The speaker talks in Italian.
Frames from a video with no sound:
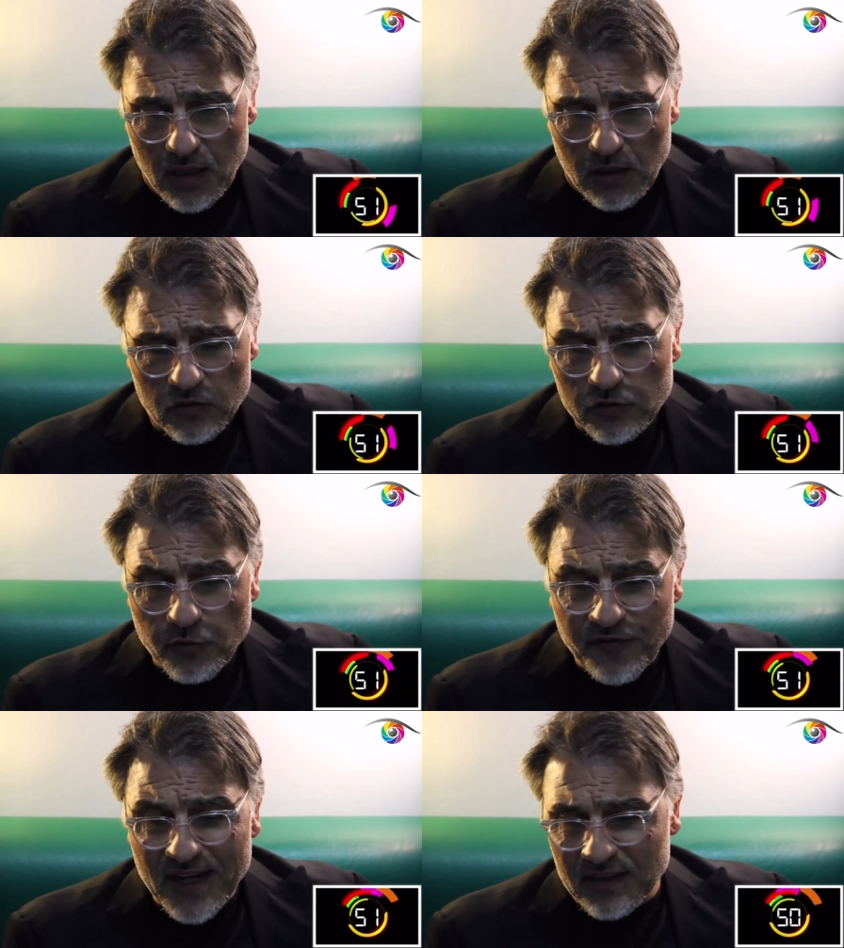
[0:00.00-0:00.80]
Lo si può
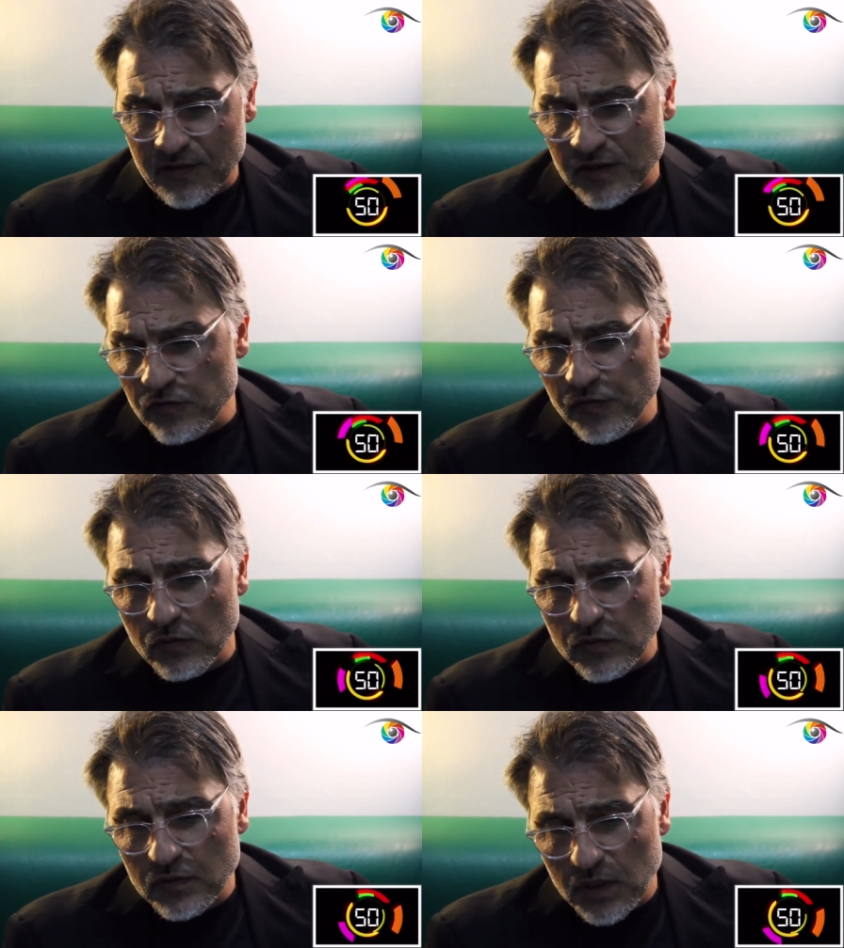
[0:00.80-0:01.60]
fare attraverso un,
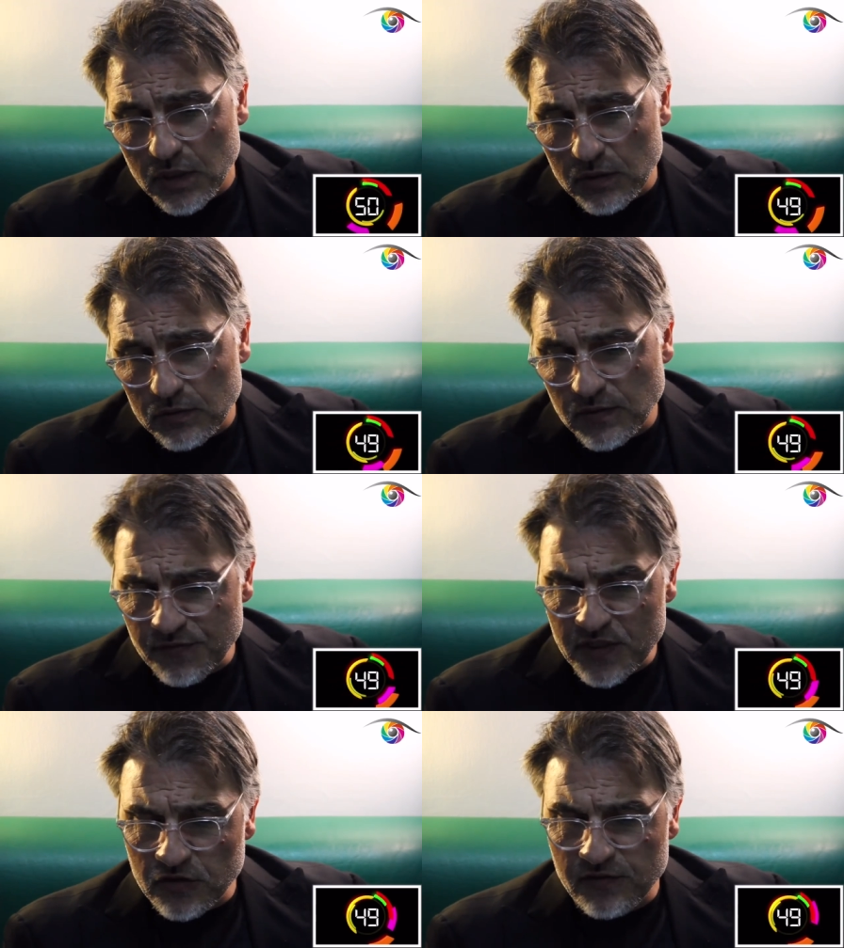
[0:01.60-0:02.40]
un, un
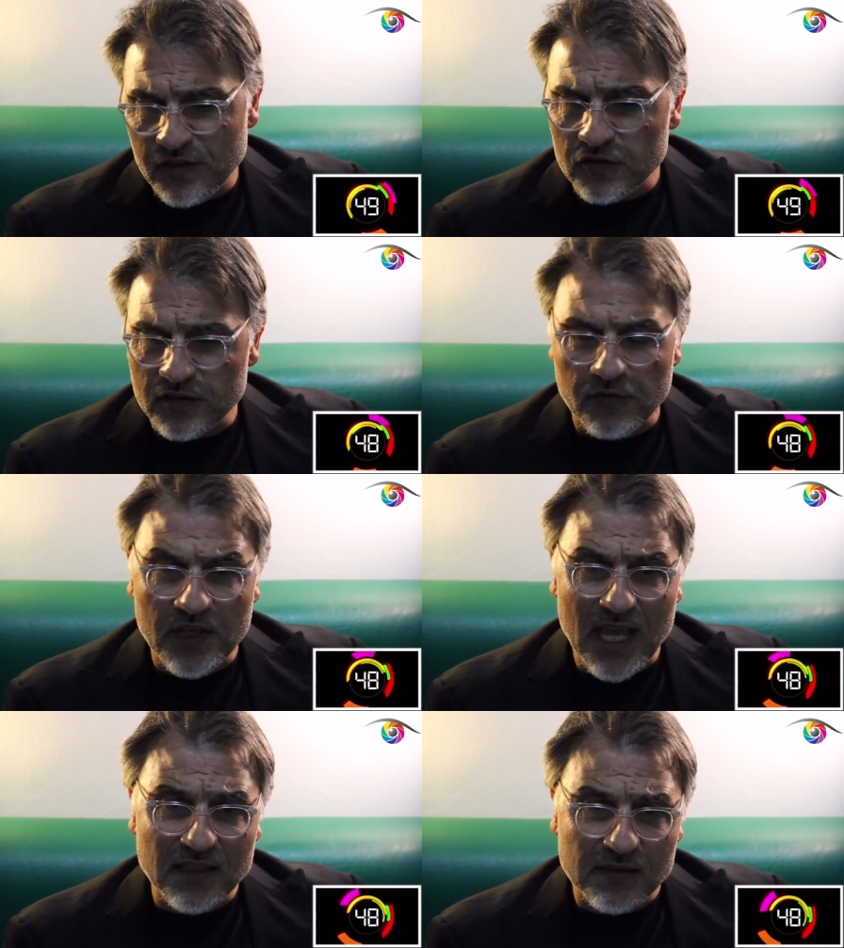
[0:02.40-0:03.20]
servizio di
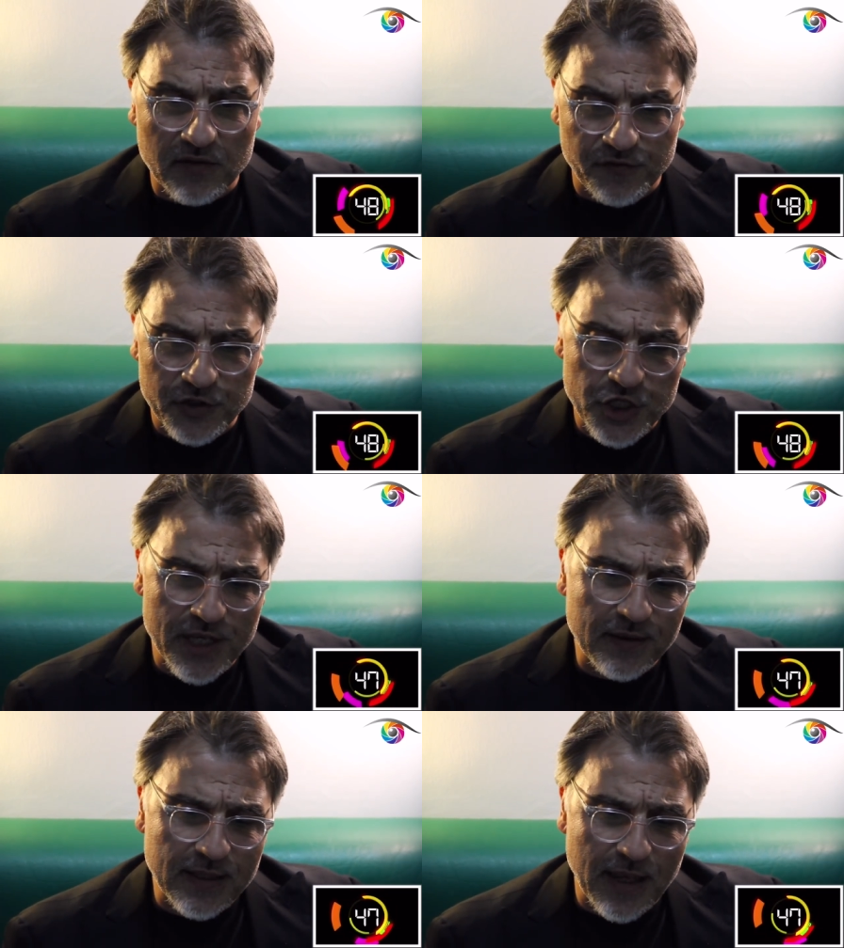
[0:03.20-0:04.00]
videosorveglianza
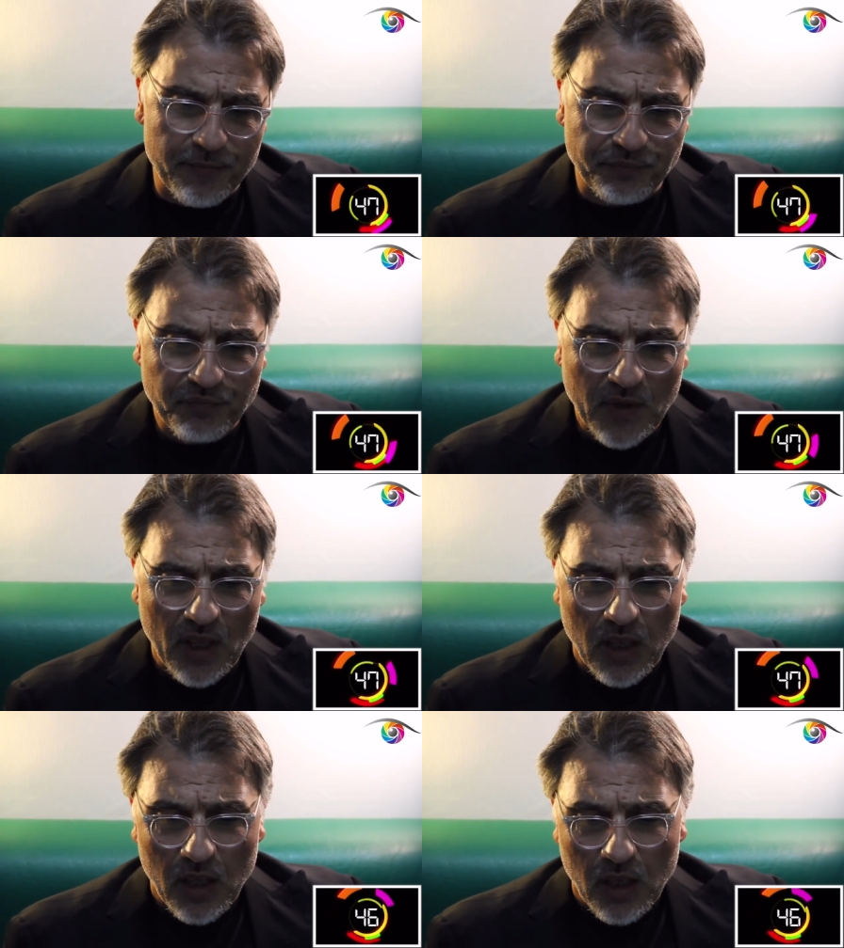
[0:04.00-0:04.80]
efficiente,
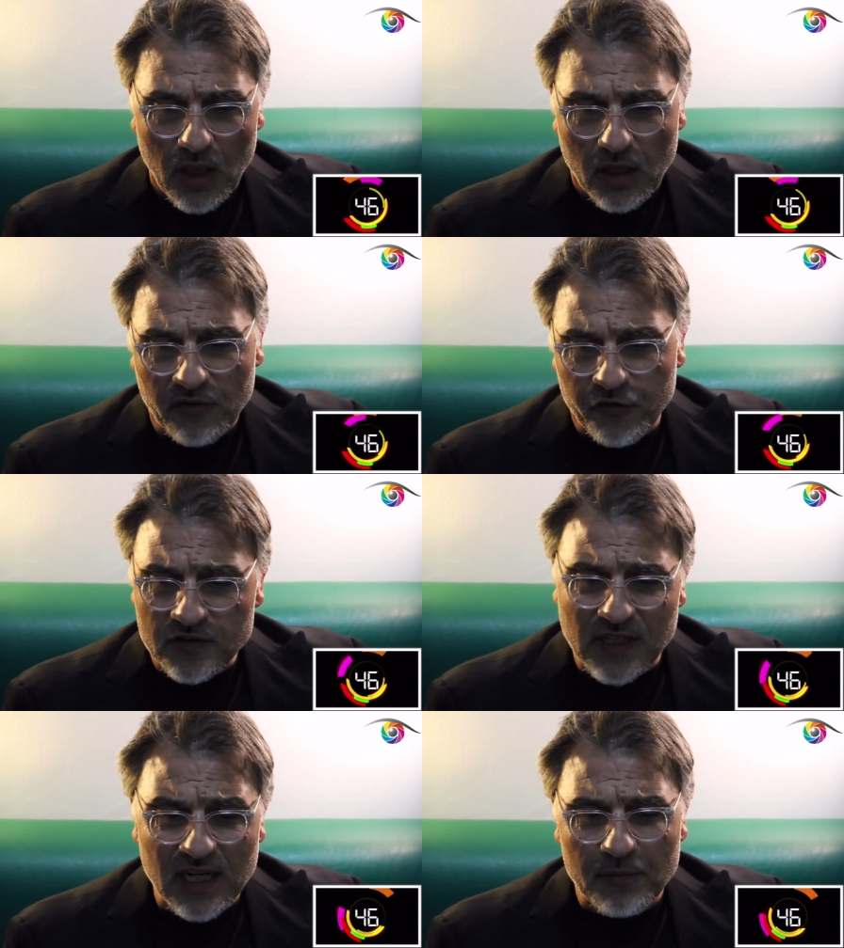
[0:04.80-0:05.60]

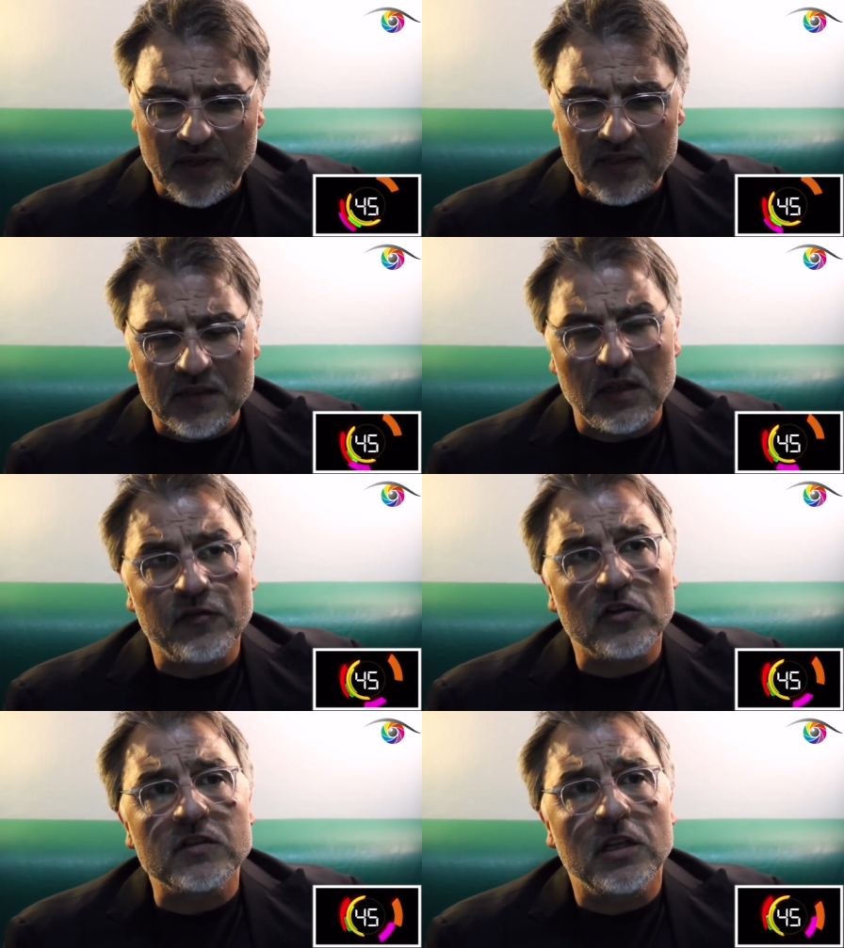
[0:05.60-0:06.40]
rafforzare la presenza delle
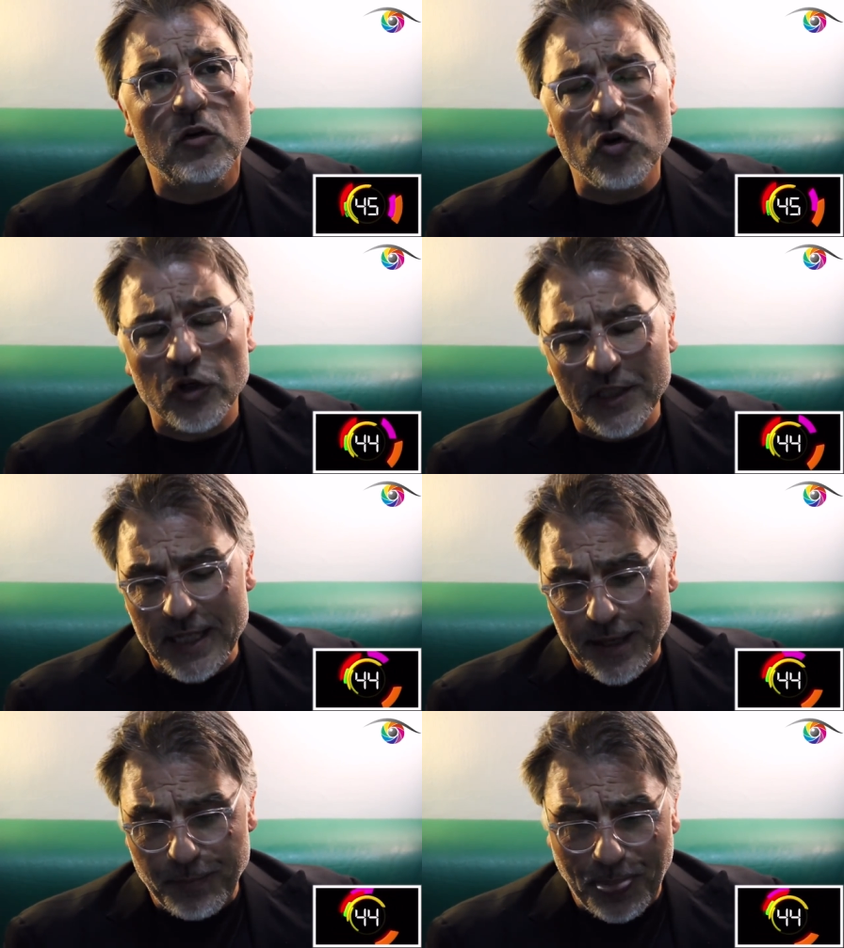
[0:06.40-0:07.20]
forze
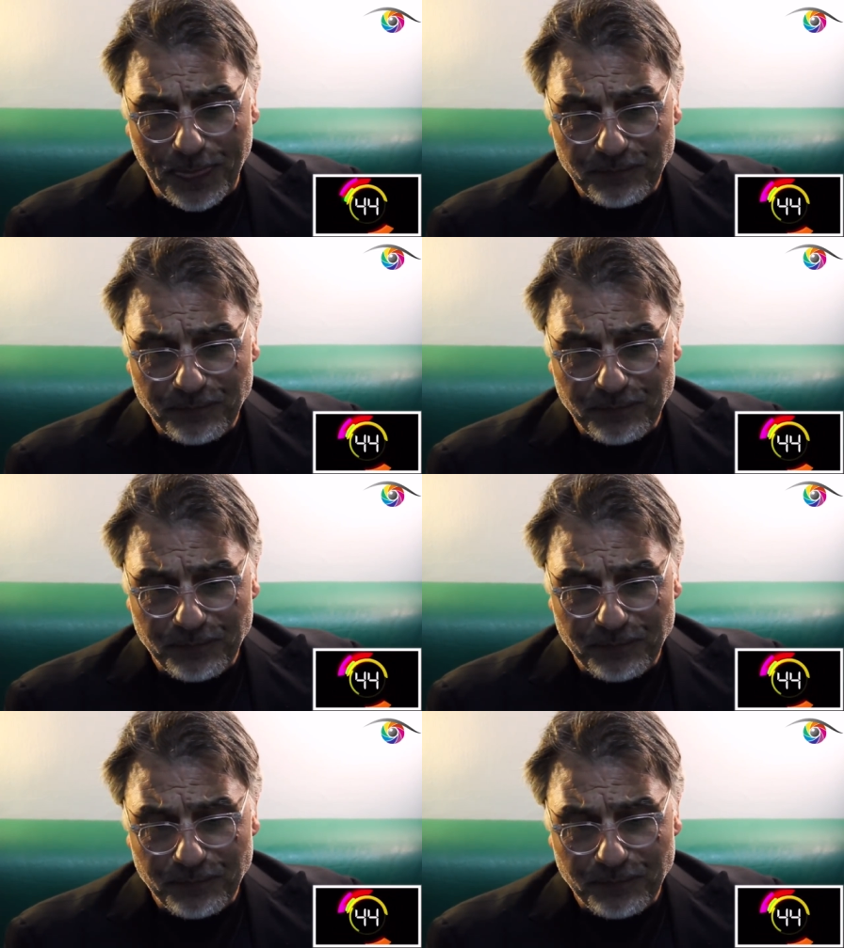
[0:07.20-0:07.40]
dell'ordine